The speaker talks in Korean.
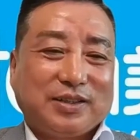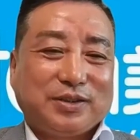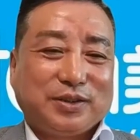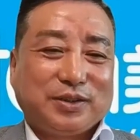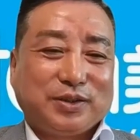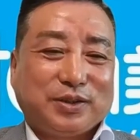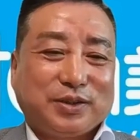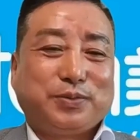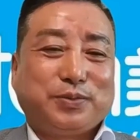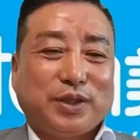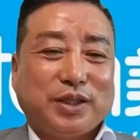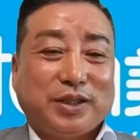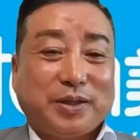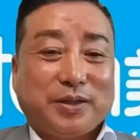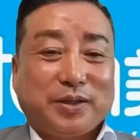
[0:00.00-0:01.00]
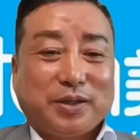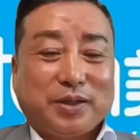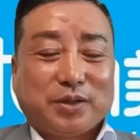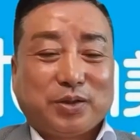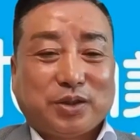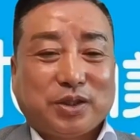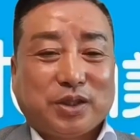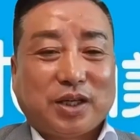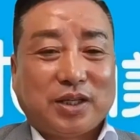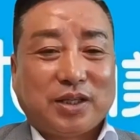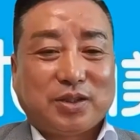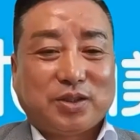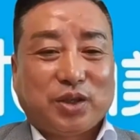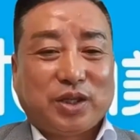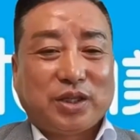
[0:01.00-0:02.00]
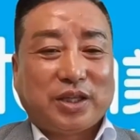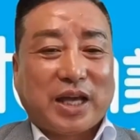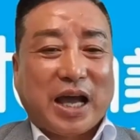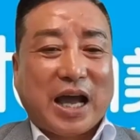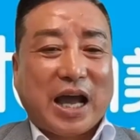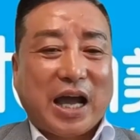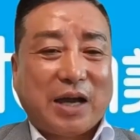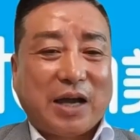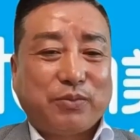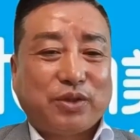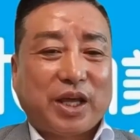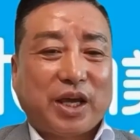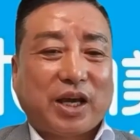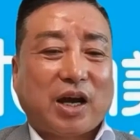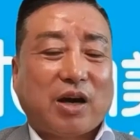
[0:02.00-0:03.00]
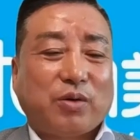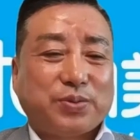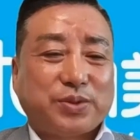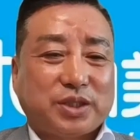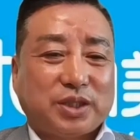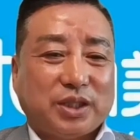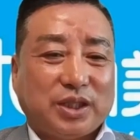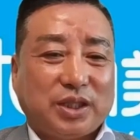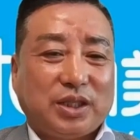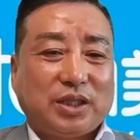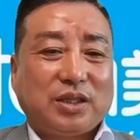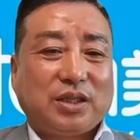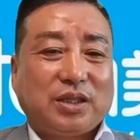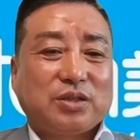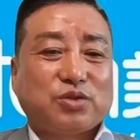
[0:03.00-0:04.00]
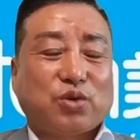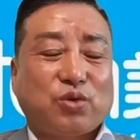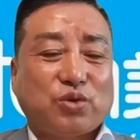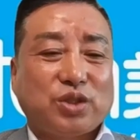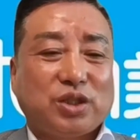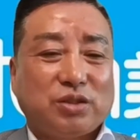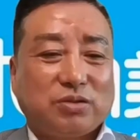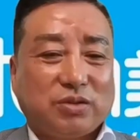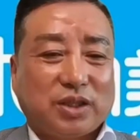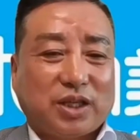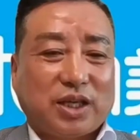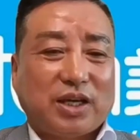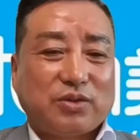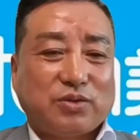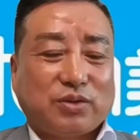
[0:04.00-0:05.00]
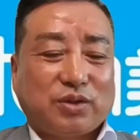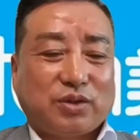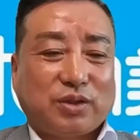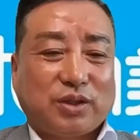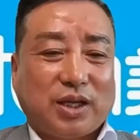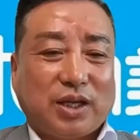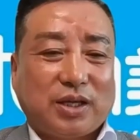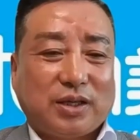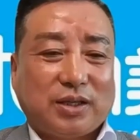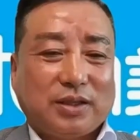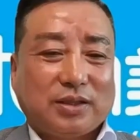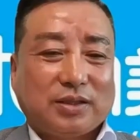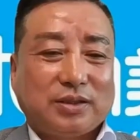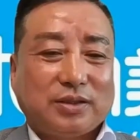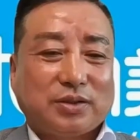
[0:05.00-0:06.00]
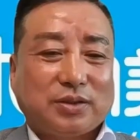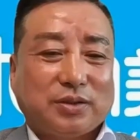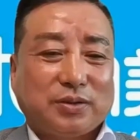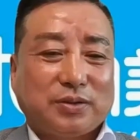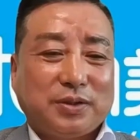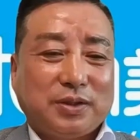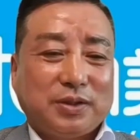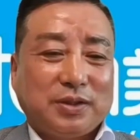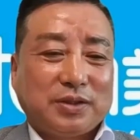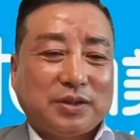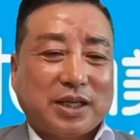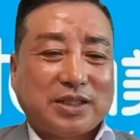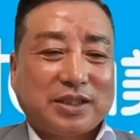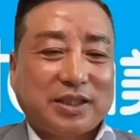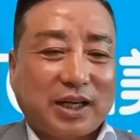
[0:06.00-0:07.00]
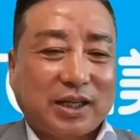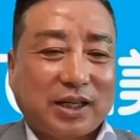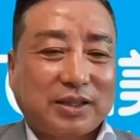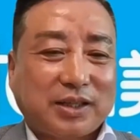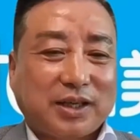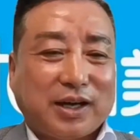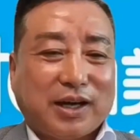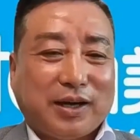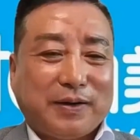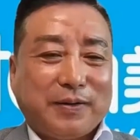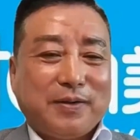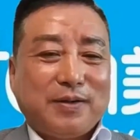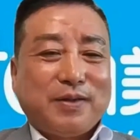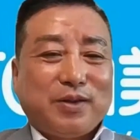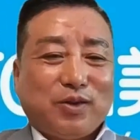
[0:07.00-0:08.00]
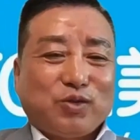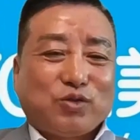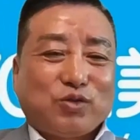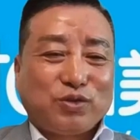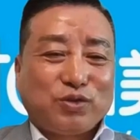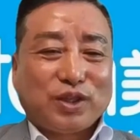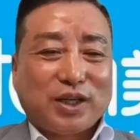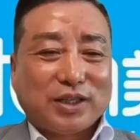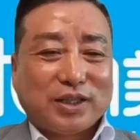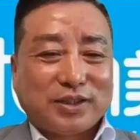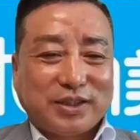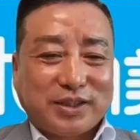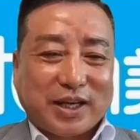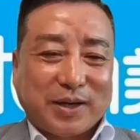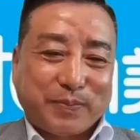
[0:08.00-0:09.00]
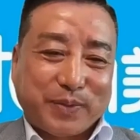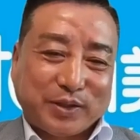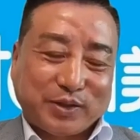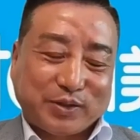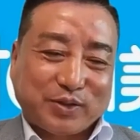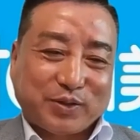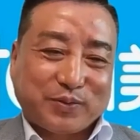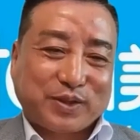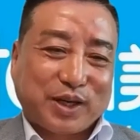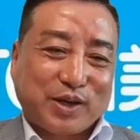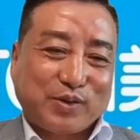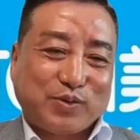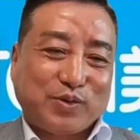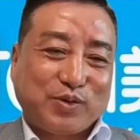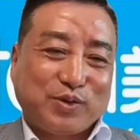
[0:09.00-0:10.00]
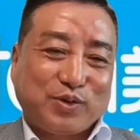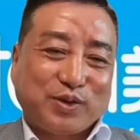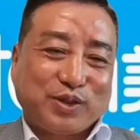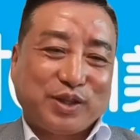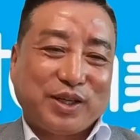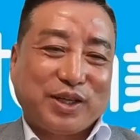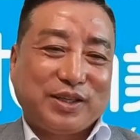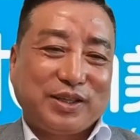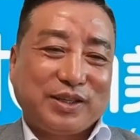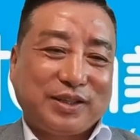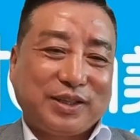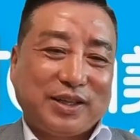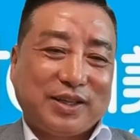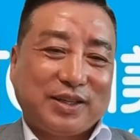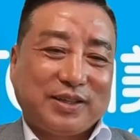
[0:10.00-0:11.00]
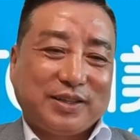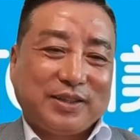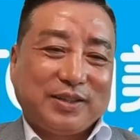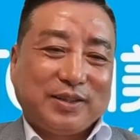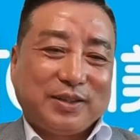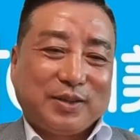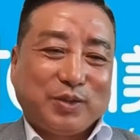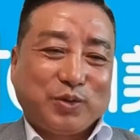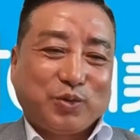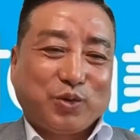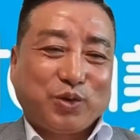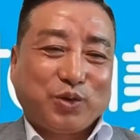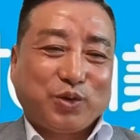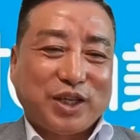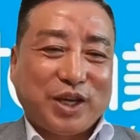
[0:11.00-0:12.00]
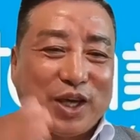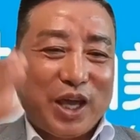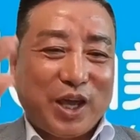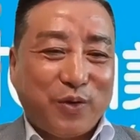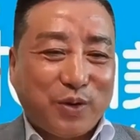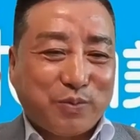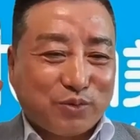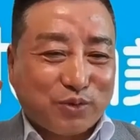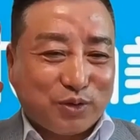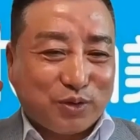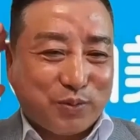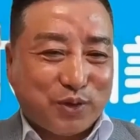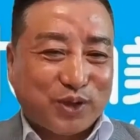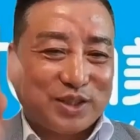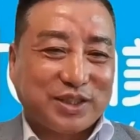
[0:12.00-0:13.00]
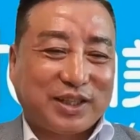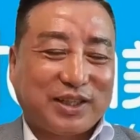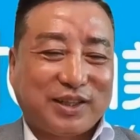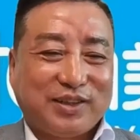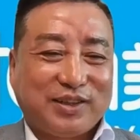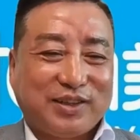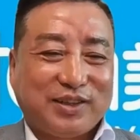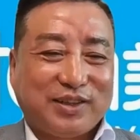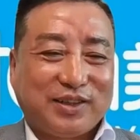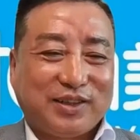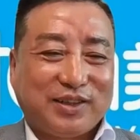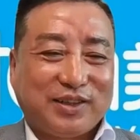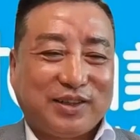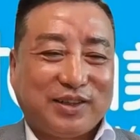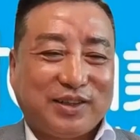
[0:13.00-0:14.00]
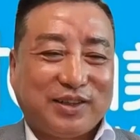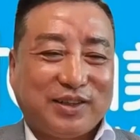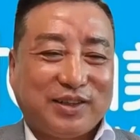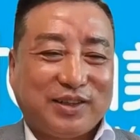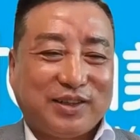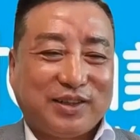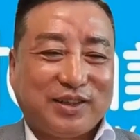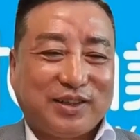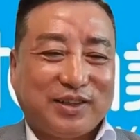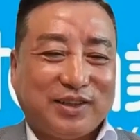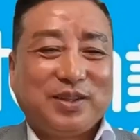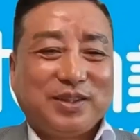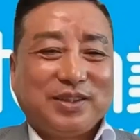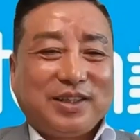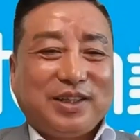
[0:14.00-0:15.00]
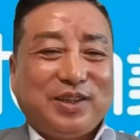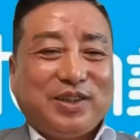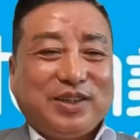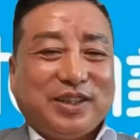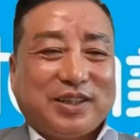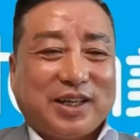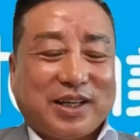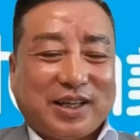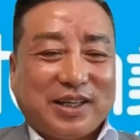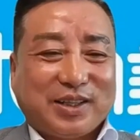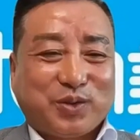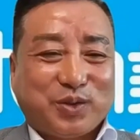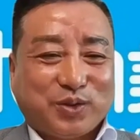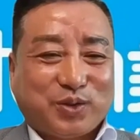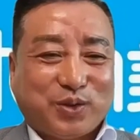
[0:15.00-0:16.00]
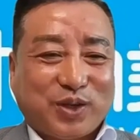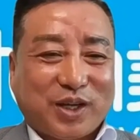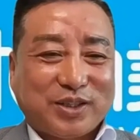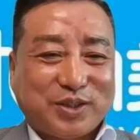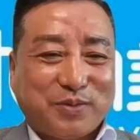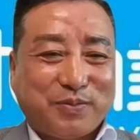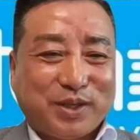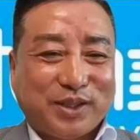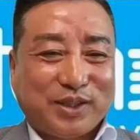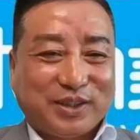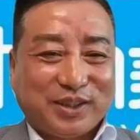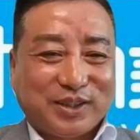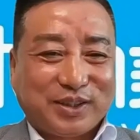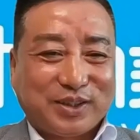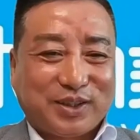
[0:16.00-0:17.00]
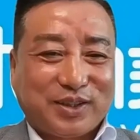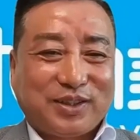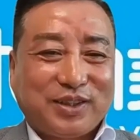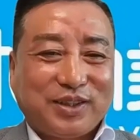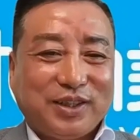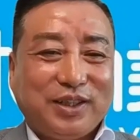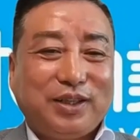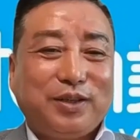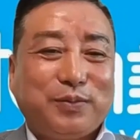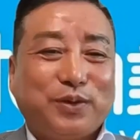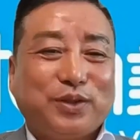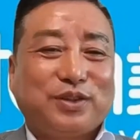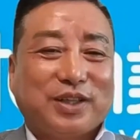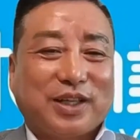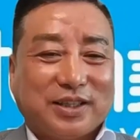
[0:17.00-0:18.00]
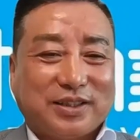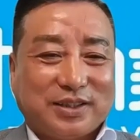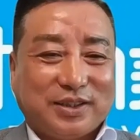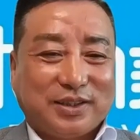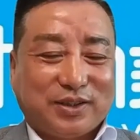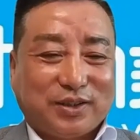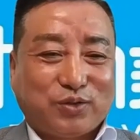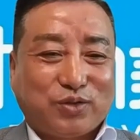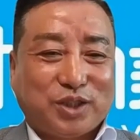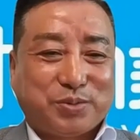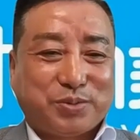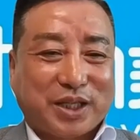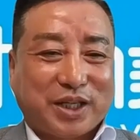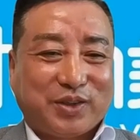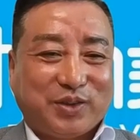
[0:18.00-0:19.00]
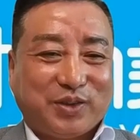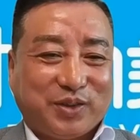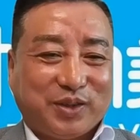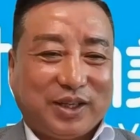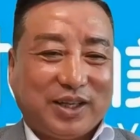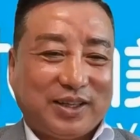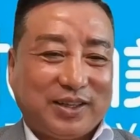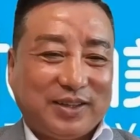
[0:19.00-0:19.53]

그, 그분한테 그렇게 저한테 아무 대가 없이 좋은 일로 이렇게 해줬는데 그래서 다시 나갔구나 중국에 가서 이제 아파트 좀 사고 그 했는데 또 이제 해물을 먹었잖아요. 그래갖고 1년 있다가 또 돈 한 천만 원 들여서 일본을 갔어요. 94년도에.